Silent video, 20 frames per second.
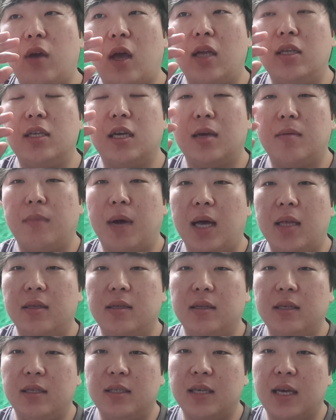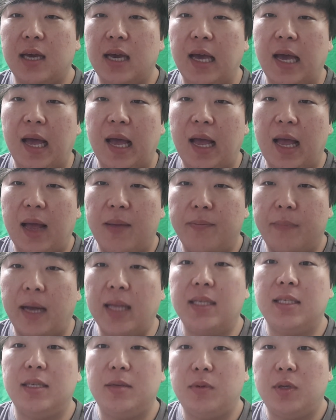굉장히 많은 이제
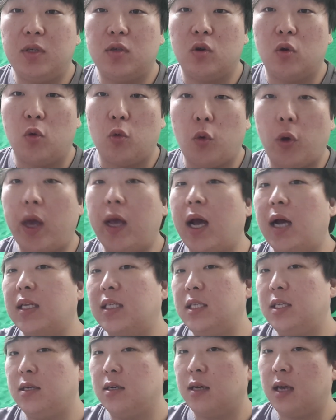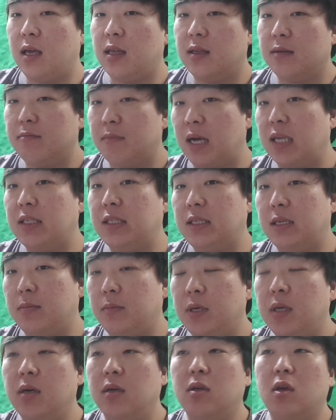맛집 있죠. 외곽 지역에 있는
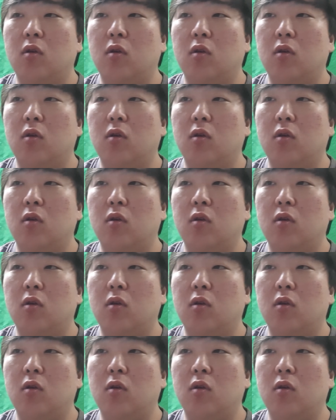맛집, 이런